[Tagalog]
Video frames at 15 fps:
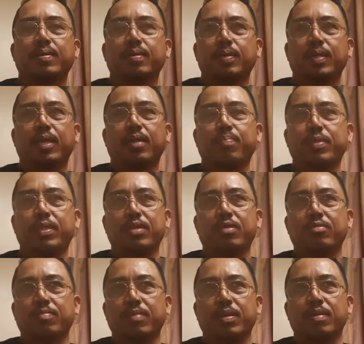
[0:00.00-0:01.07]
malapit uh, nang
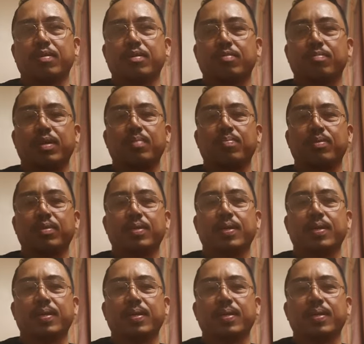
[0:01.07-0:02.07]
uma umabot ng